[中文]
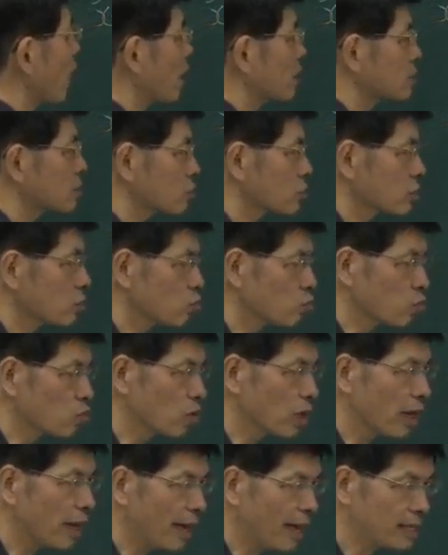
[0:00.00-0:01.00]
方就是
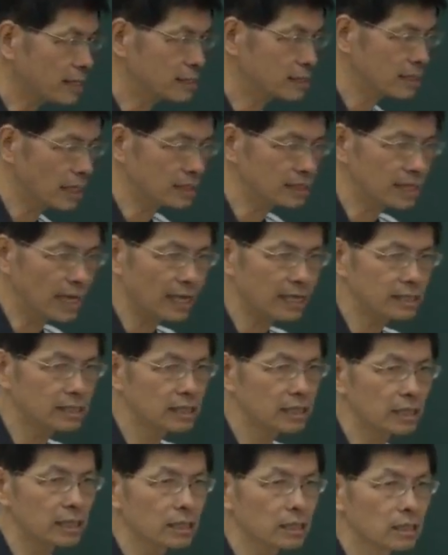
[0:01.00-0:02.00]
五个 x 乘在一
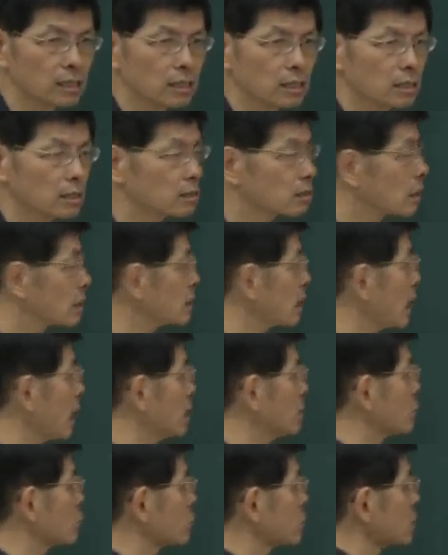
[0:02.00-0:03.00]
起，那当
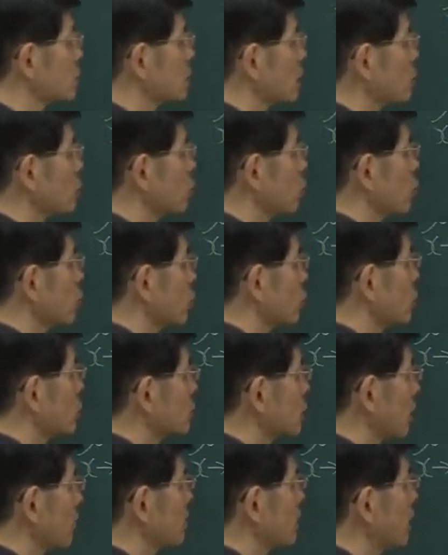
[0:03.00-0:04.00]
然就是等于
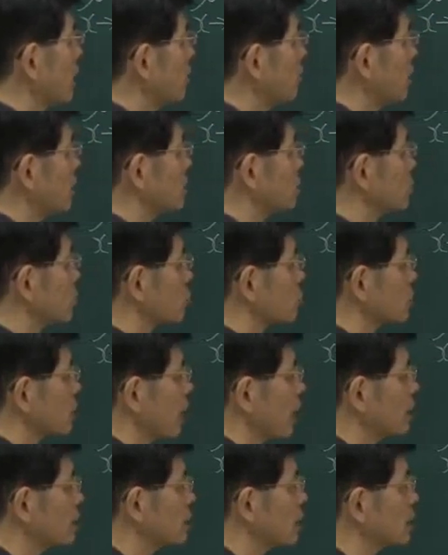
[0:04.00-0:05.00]
它们的 limit 就是
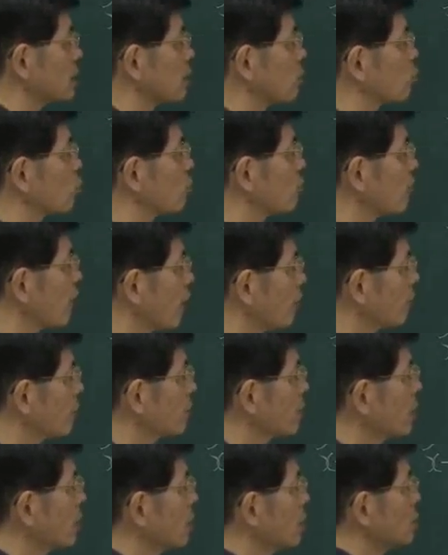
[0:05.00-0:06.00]
x 零的五方。
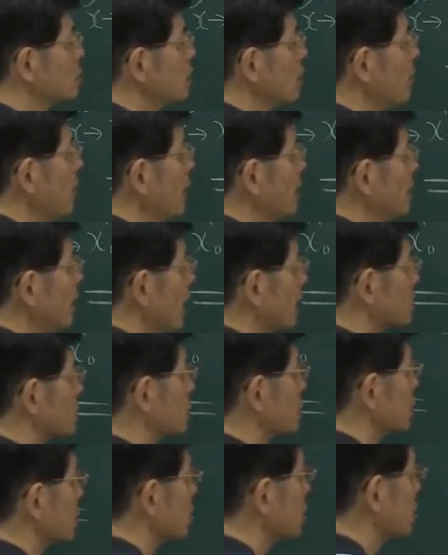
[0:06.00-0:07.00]
这边也
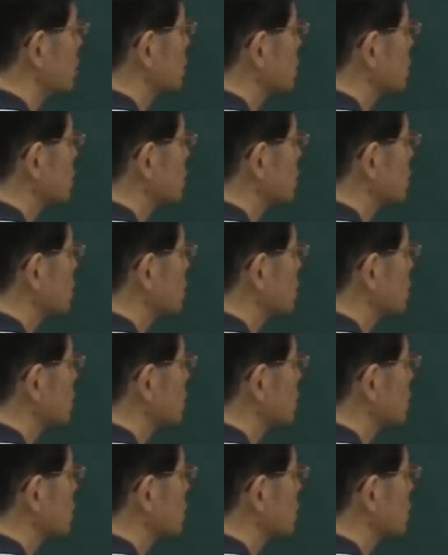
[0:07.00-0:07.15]
是，